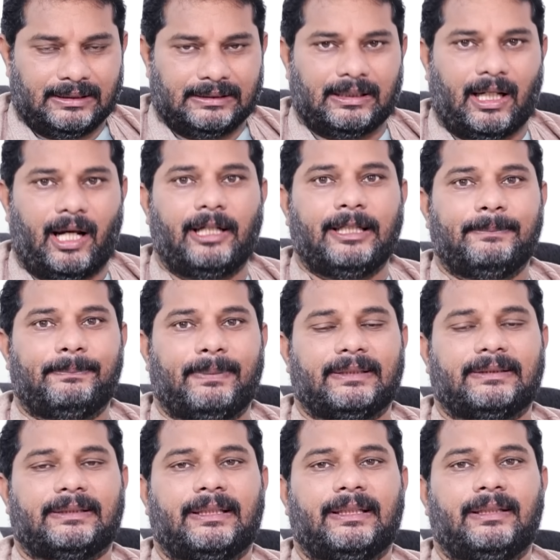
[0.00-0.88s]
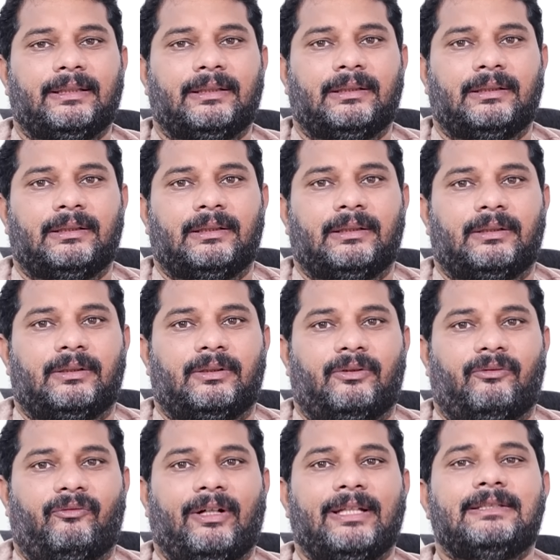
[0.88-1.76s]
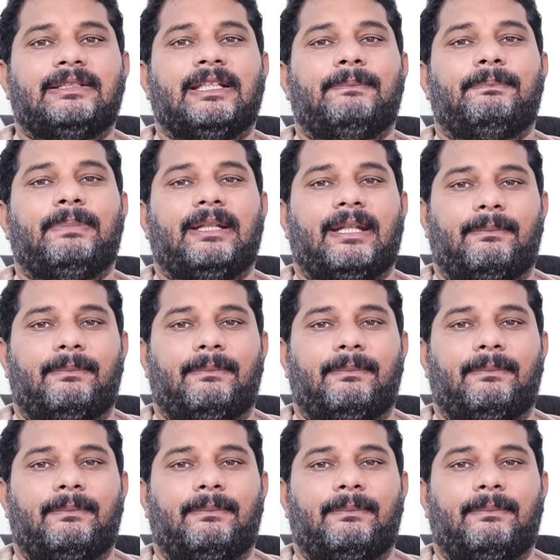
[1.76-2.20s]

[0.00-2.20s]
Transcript: తాడిపత్రి వైసీపీ